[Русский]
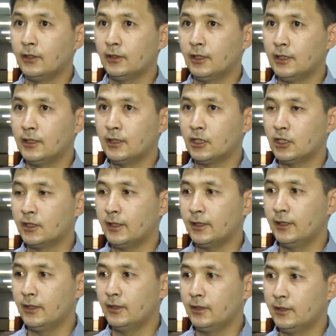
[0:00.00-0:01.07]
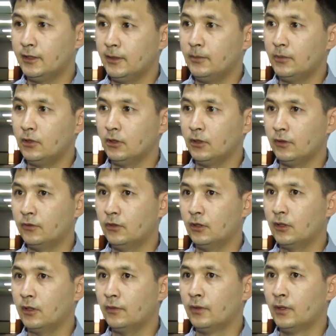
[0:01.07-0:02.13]
369,7 миллионов долларов
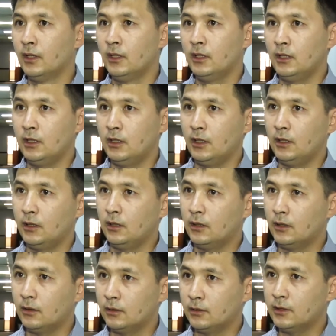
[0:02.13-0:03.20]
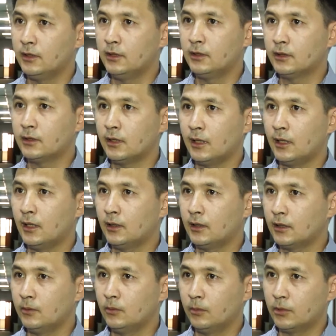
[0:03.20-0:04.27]
и снизился таким
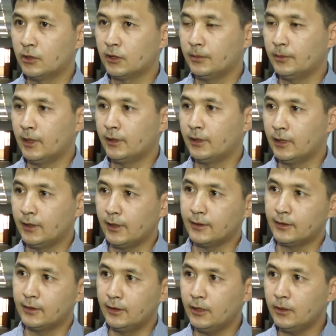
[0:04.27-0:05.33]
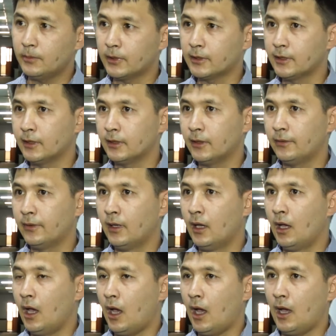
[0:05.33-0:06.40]
образом на 13,9%,
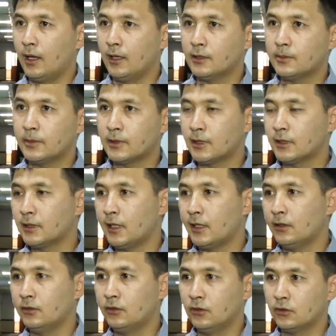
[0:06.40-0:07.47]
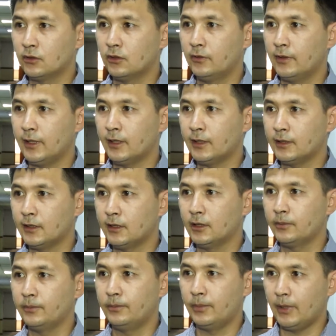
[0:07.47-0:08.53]
а экспорт составил
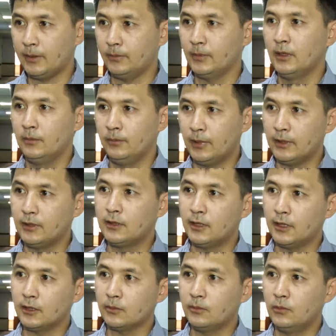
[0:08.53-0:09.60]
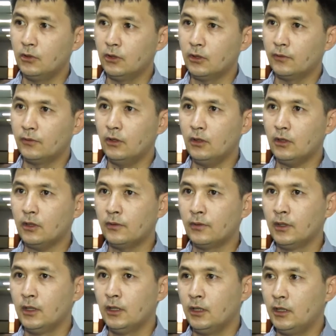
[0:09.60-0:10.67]
92,5 миллионов долларов
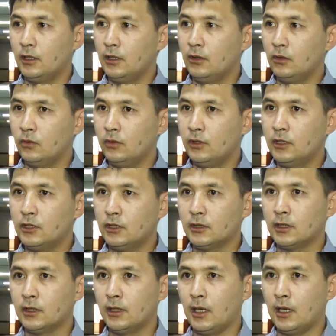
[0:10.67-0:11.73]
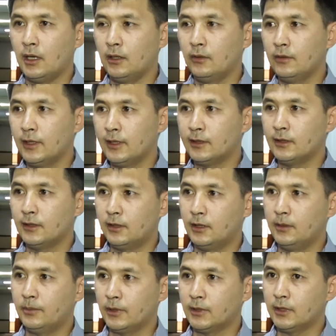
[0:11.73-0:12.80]
и увеличился на
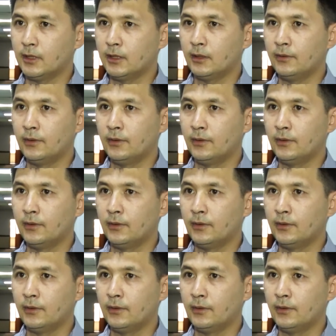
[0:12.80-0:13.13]
12,3%.